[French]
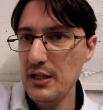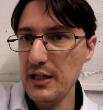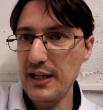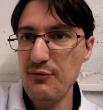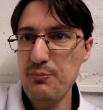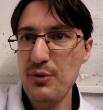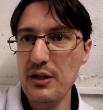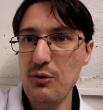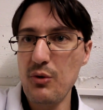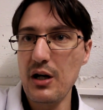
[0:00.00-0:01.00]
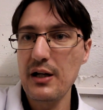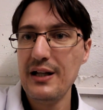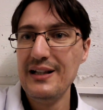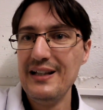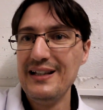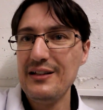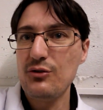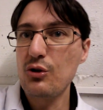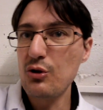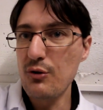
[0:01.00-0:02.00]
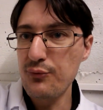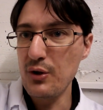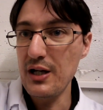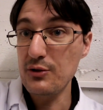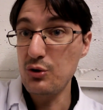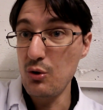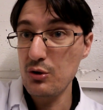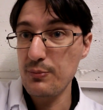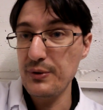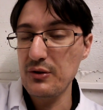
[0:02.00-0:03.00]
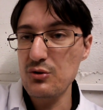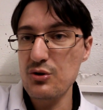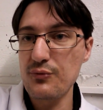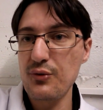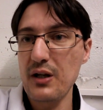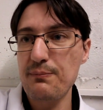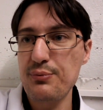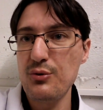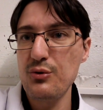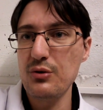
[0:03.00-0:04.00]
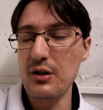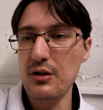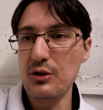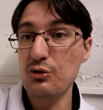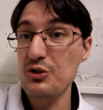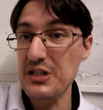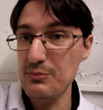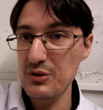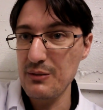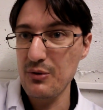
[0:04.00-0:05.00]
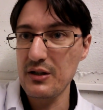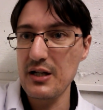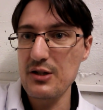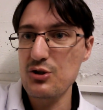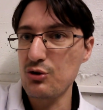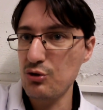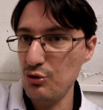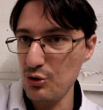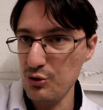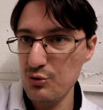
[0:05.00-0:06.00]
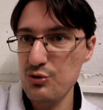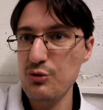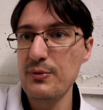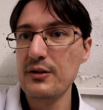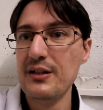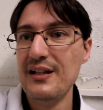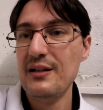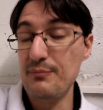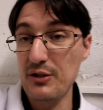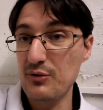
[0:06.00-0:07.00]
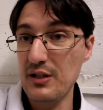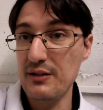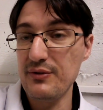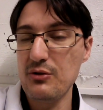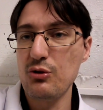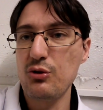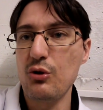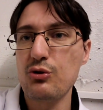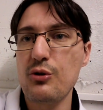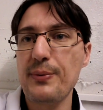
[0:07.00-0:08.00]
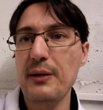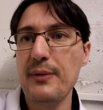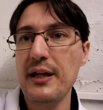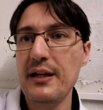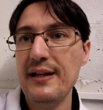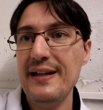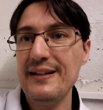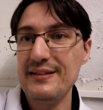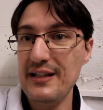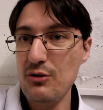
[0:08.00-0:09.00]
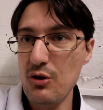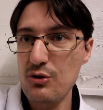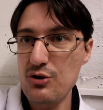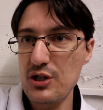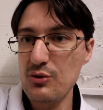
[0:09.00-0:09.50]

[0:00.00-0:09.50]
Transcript: Et vous pourrez le voir. Ce que l'on fera donc, puisque je ne ferai plus euh, ce type de débunkage sur YouTube, parce que les vidéos seront supprimées, Dès lors que j'en